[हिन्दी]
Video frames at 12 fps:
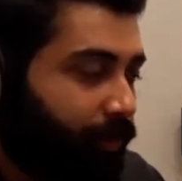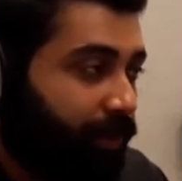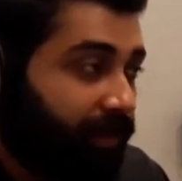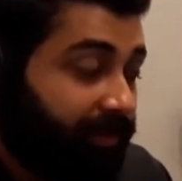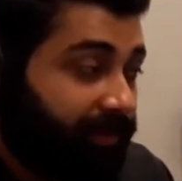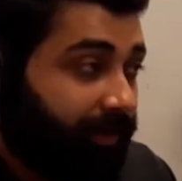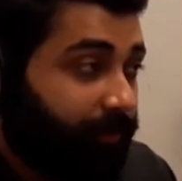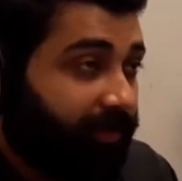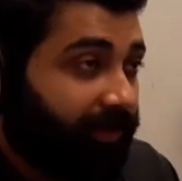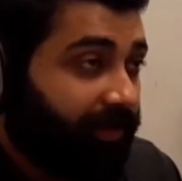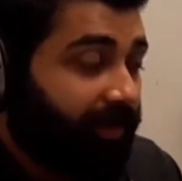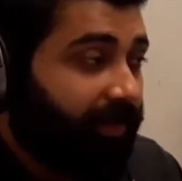प्रोडक्ट
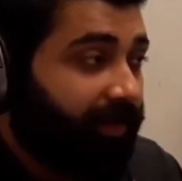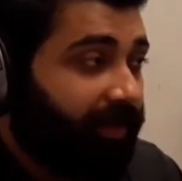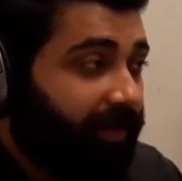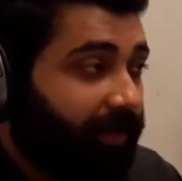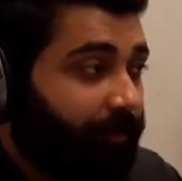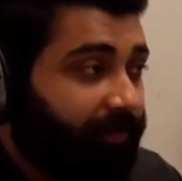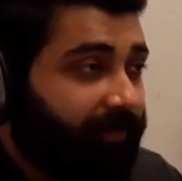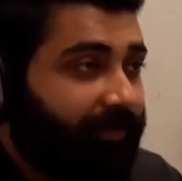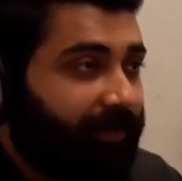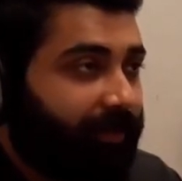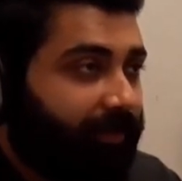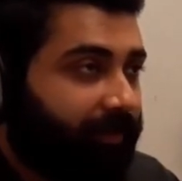आपकी क्या है आपकी
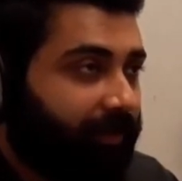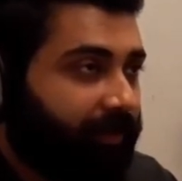स्किल्स हैं